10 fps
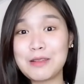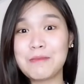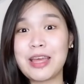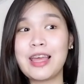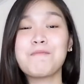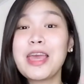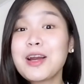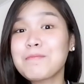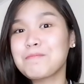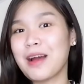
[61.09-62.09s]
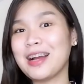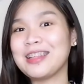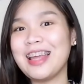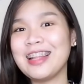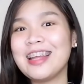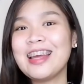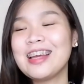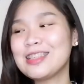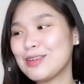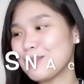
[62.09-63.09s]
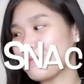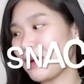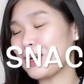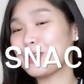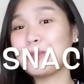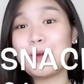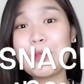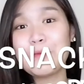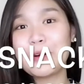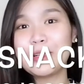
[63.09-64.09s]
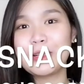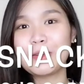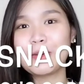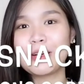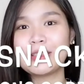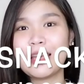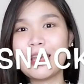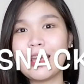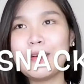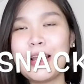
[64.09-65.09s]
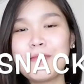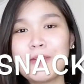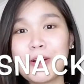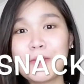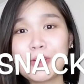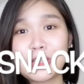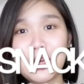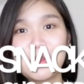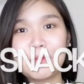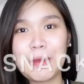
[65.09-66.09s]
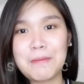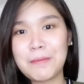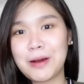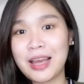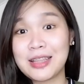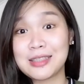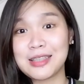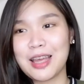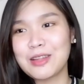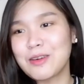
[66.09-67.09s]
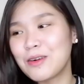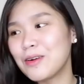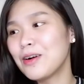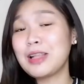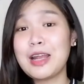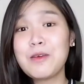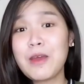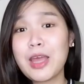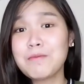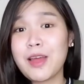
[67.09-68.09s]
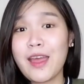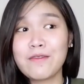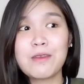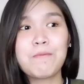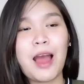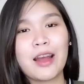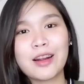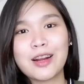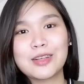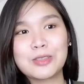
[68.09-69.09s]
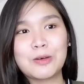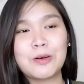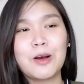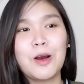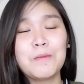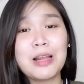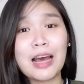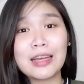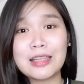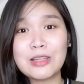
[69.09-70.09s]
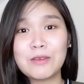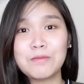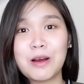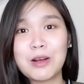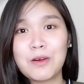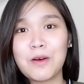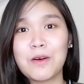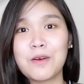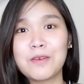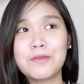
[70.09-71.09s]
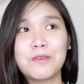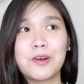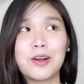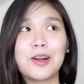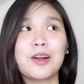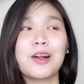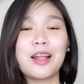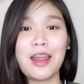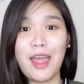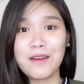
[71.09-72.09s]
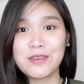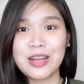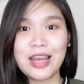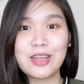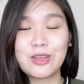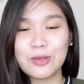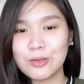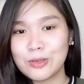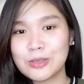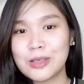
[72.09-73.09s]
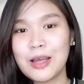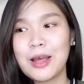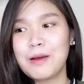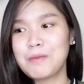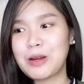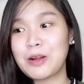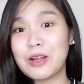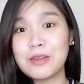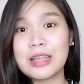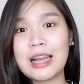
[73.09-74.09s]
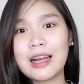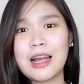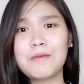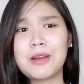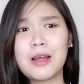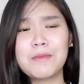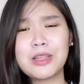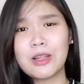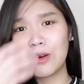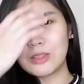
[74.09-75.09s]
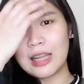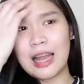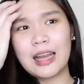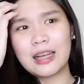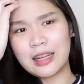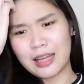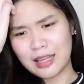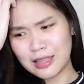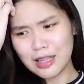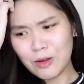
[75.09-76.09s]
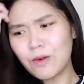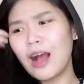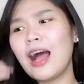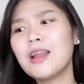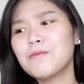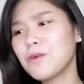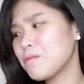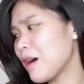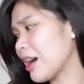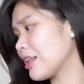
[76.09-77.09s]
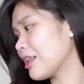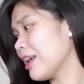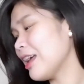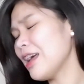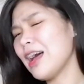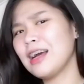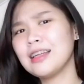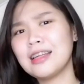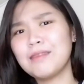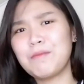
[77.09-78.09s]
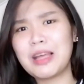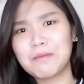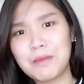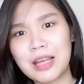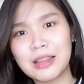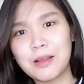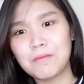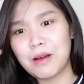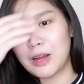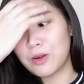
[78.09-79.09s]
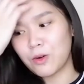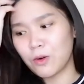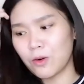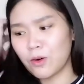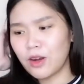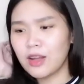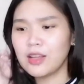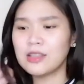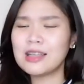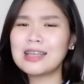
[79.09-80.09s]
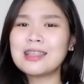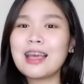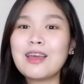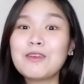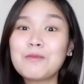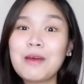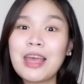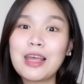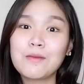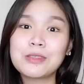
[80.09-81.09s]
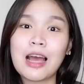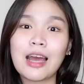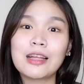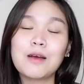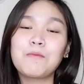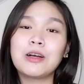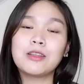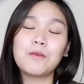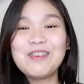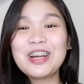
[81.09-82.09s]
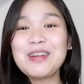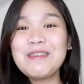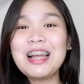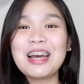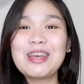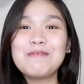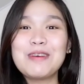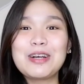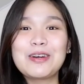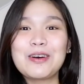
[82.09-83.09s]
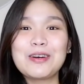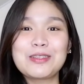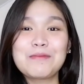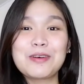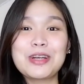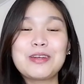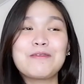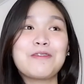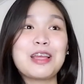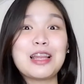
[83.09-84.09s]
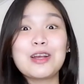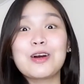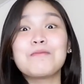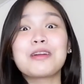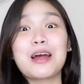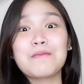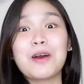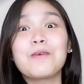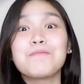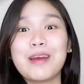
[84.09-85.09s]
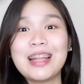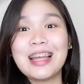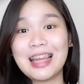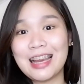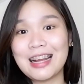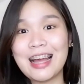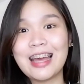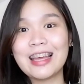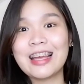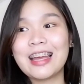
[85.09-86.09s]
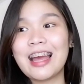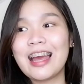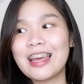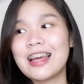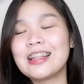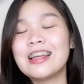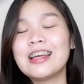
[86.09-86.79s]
in my makeup bag din. So, parang 2-in-1 na to kasi wala naman ako masyadong may papakita sa inyo. Well, anyway, I'm a heavy packer. So, malaki din yung bag ko for an everyday use. Pero ganun talaga, marami din akong nilalagay. Hindi ko nga alam kung bakit ang bigat-bigat ng bag ko. Kasi yun yung mahirap sa akin kapag the more na malaki yung bag ko, the more na feeling ko marami akong pwedeng ilagay. Kaya ayan,